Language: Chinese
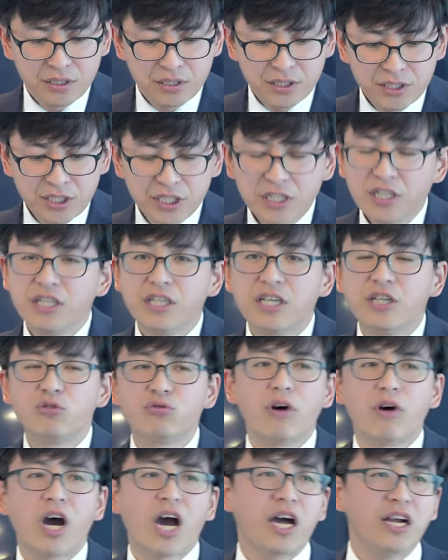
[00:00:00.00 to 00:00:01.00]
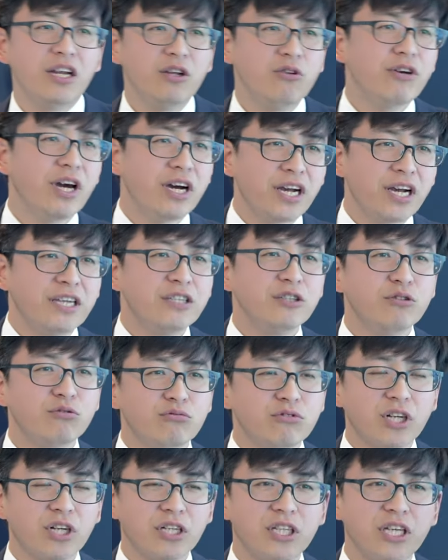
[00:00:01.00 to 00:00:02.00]
信了耶稣，哈利路亚，感谢
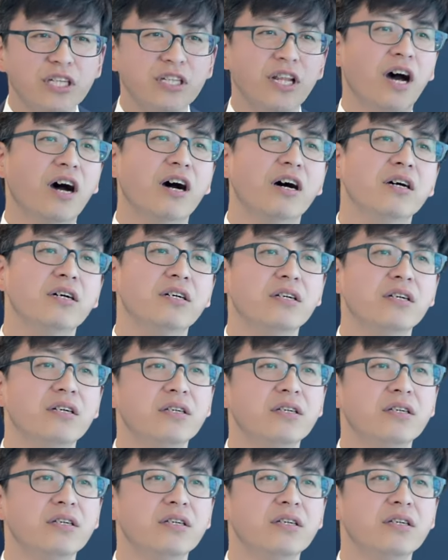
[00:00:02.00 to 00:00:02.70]
主上天堂。